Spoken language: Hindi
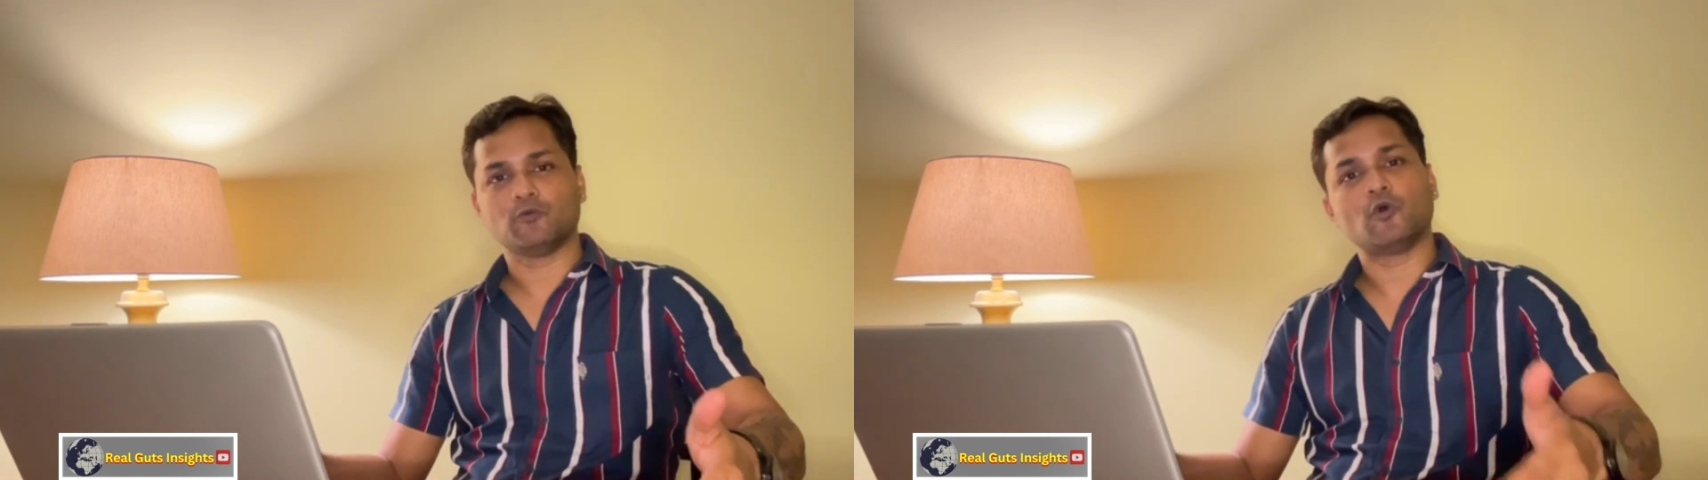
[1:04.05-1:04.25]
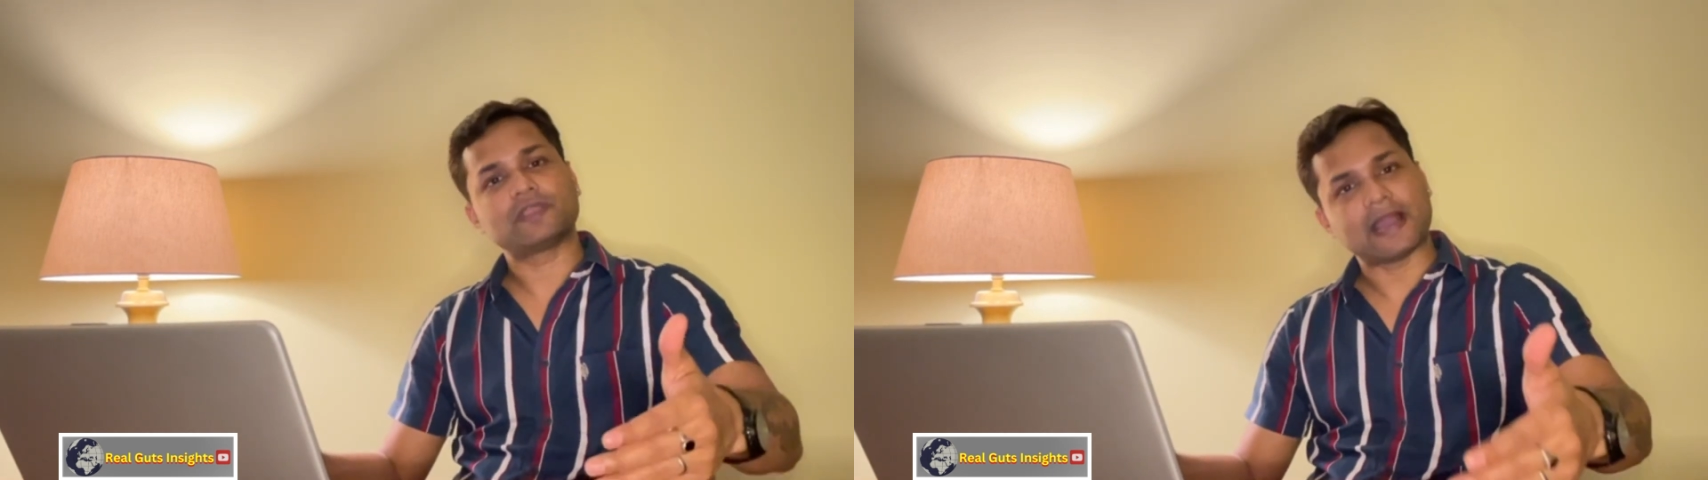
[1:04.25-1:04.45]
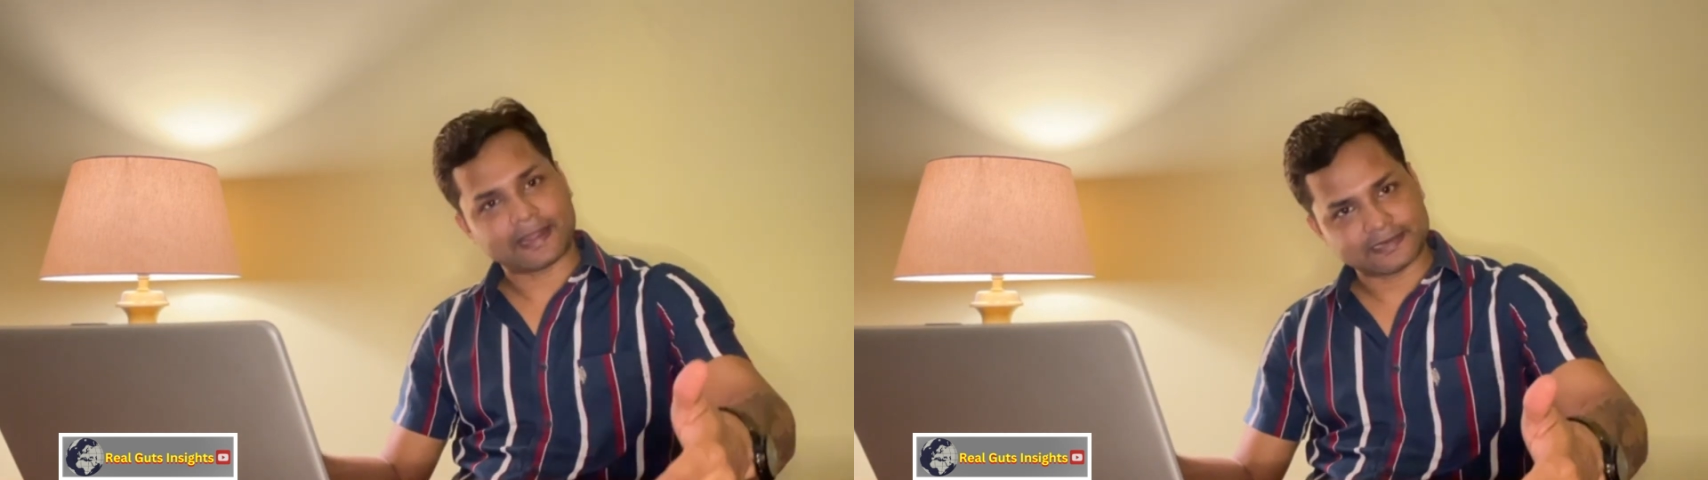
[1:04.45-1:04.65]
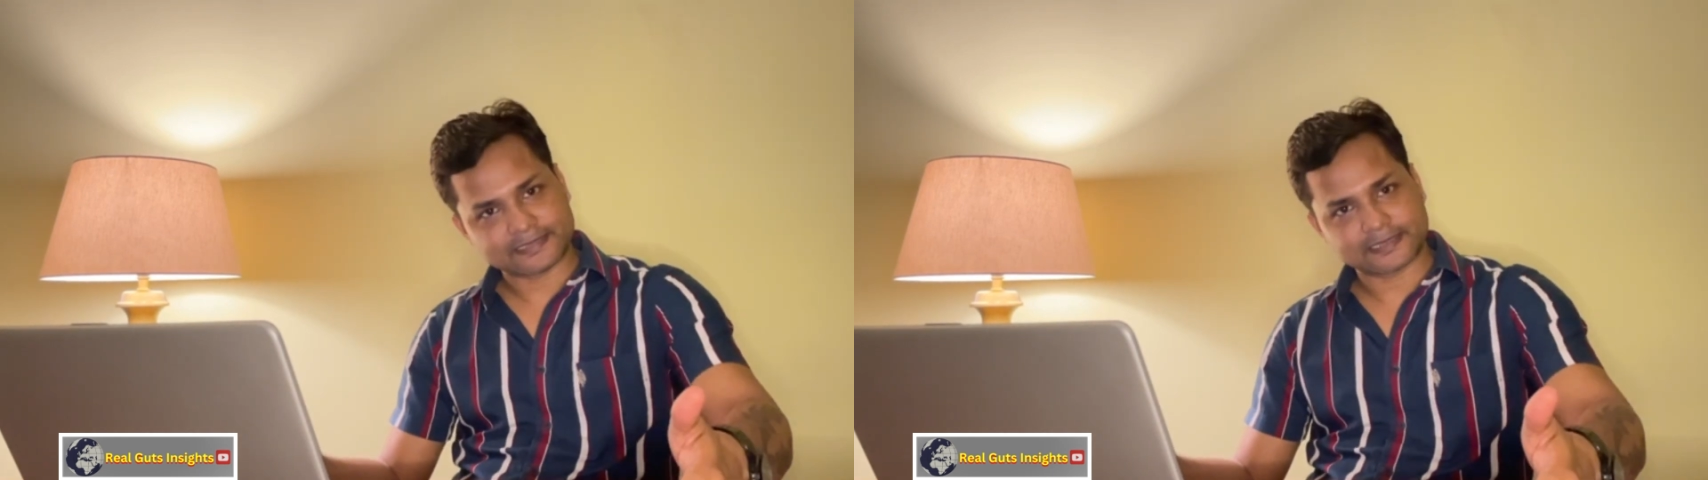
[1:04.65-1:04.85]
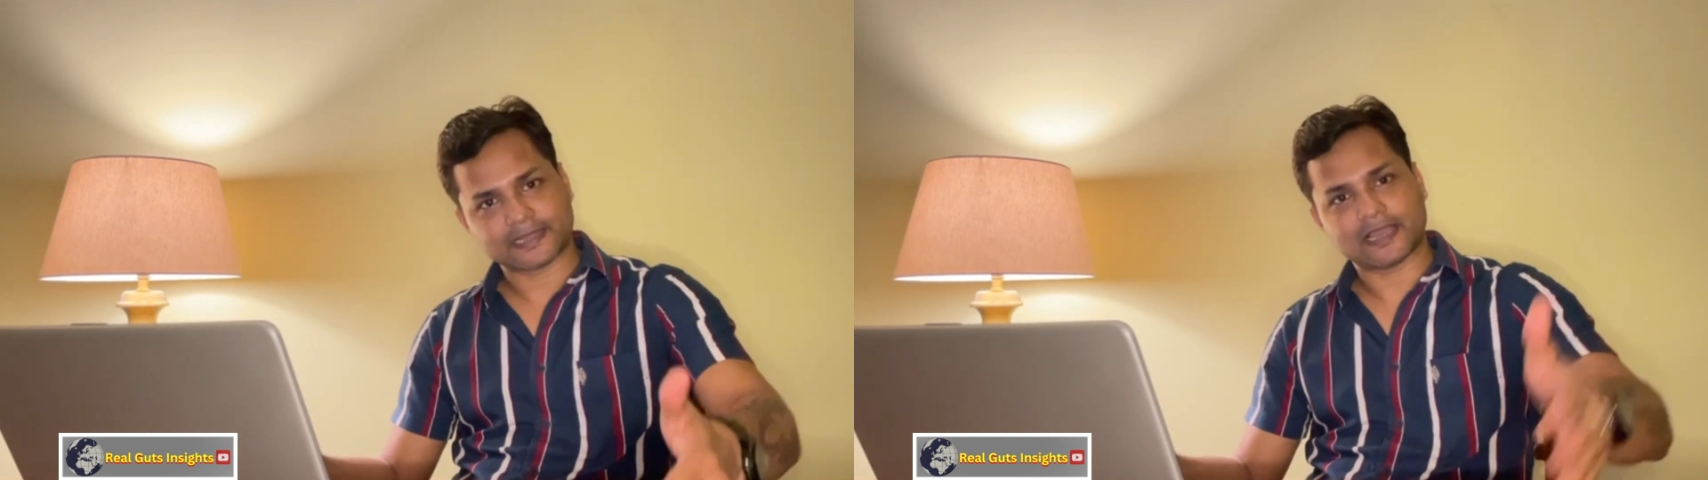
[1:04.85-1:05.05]
वो क्या कर
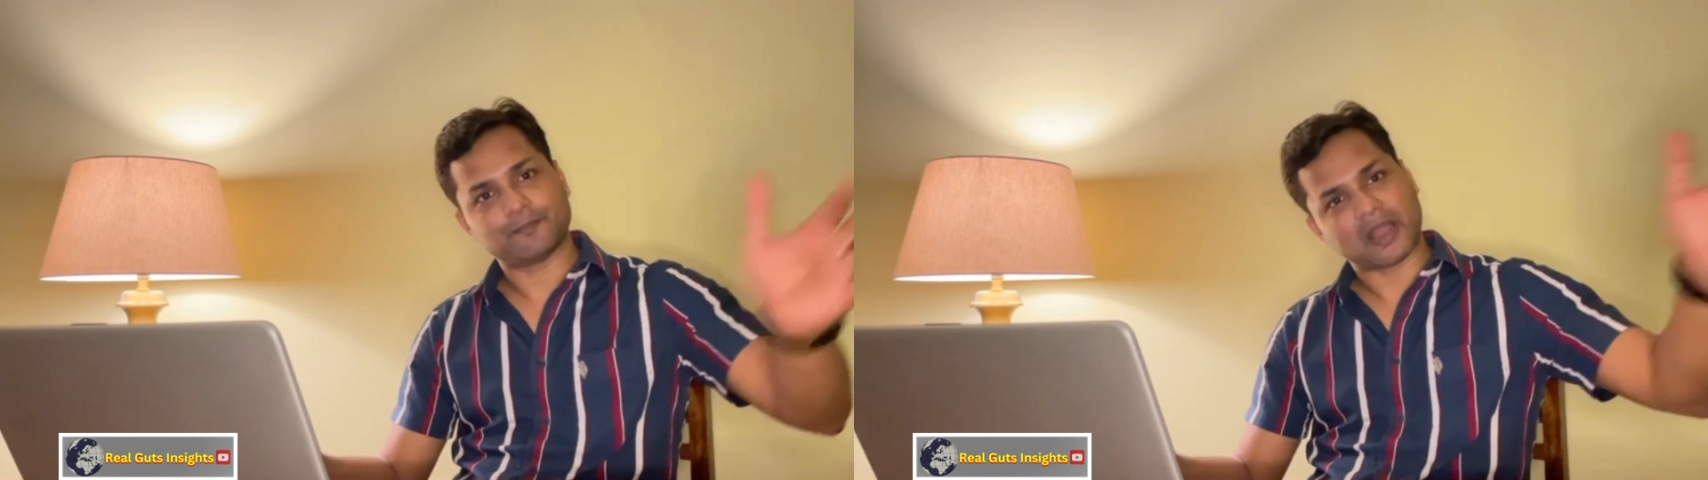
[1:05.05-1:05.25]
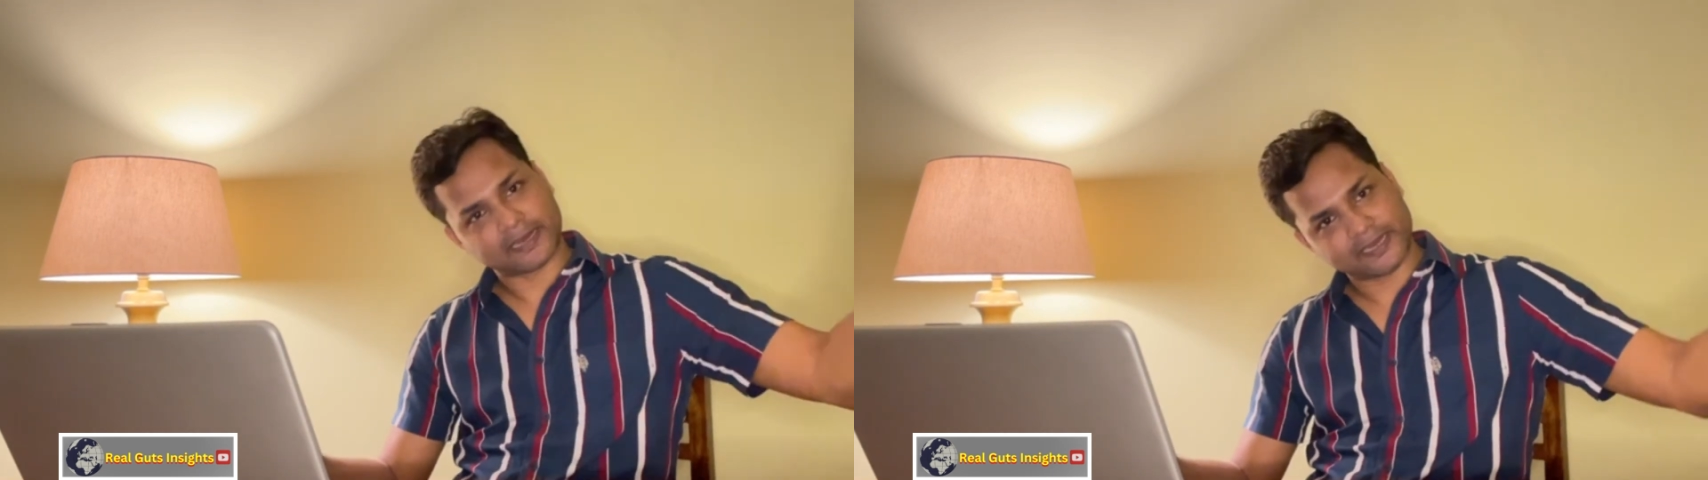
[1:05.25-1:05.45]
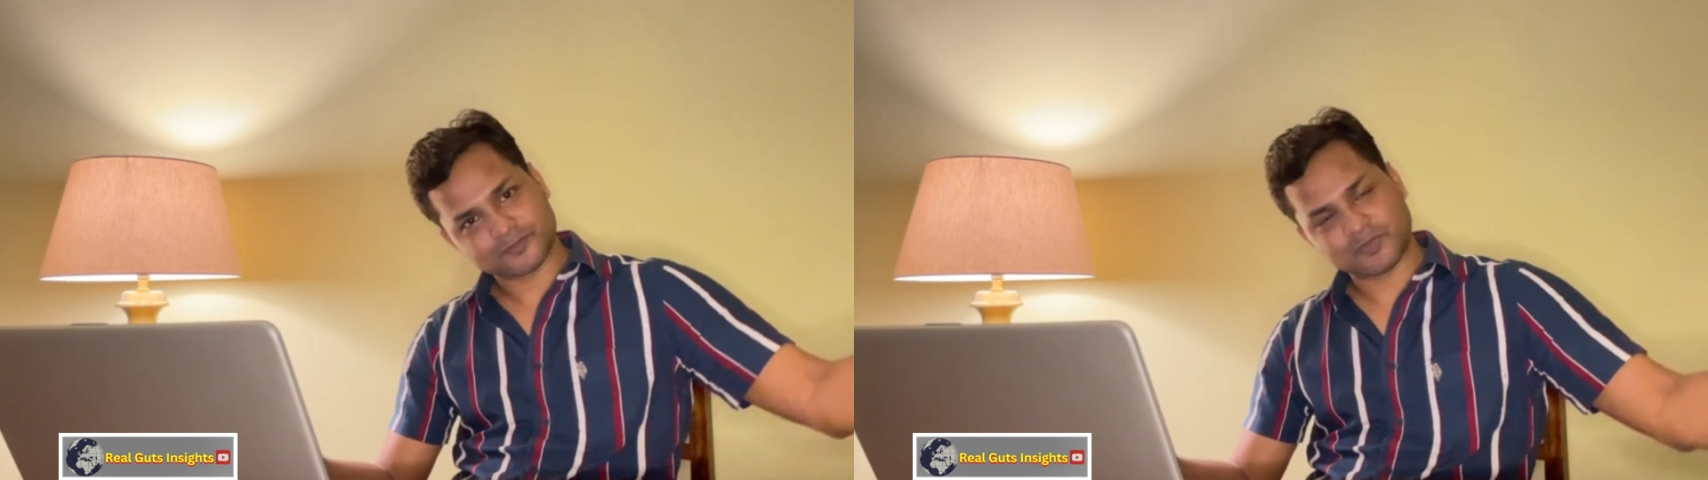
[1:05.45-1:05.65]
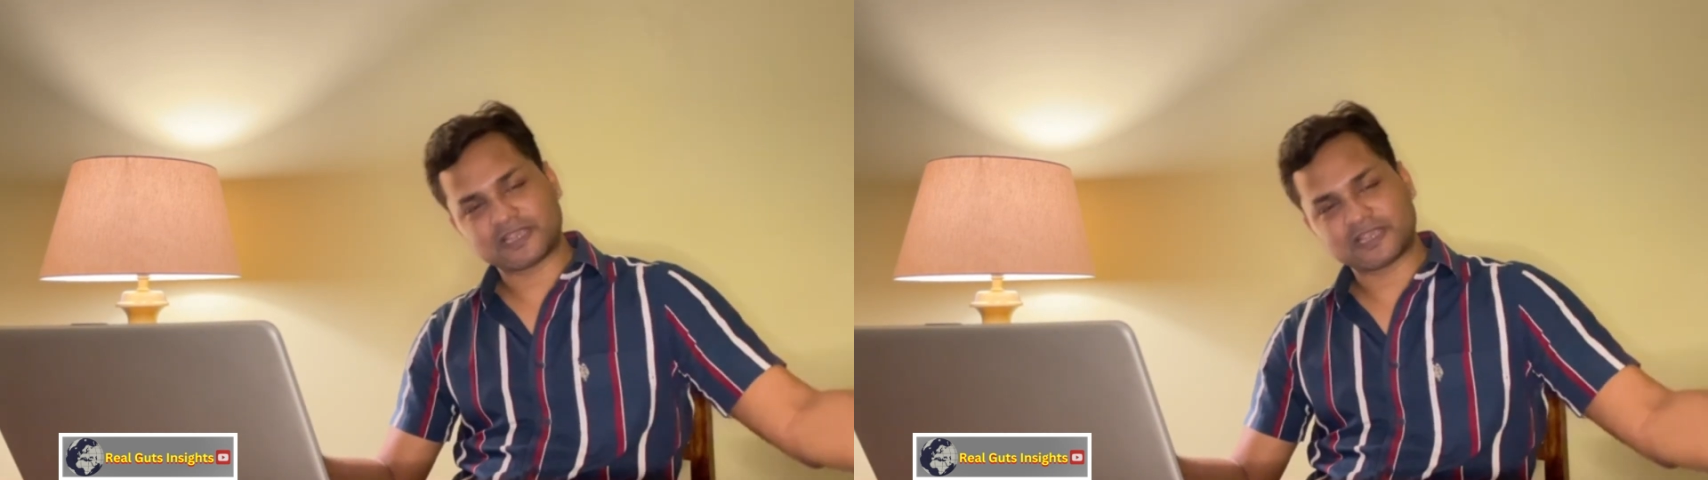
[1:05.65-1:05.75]
सकता है बांग्लादेश